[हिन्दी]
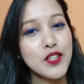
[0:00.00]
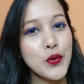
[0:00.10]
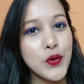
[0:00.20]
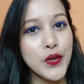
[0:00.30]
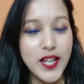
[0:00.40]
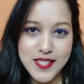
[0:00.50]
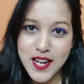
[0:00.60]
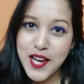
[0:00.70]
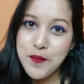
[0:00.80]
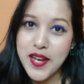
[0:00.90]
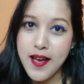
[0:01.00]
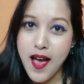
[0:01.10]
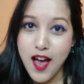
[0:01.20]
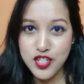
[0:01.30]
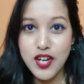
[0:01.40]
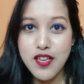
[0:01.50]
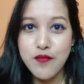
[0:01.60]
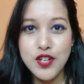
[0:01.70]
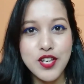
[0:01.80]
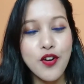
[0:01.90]
तो कैसा लगा मेरा आज का ये
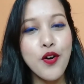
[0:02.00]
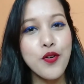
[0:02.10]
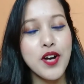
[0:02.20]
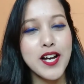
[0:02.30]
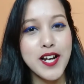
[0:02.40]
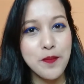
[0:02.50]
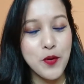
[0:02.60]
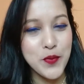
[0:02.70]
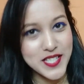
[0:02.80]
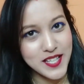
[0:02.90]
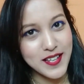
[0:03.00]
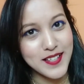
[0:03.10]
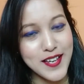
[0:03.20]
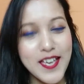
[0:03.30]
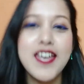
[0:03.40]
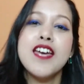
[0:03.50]
वीडियो अगर आपको पसंद आता है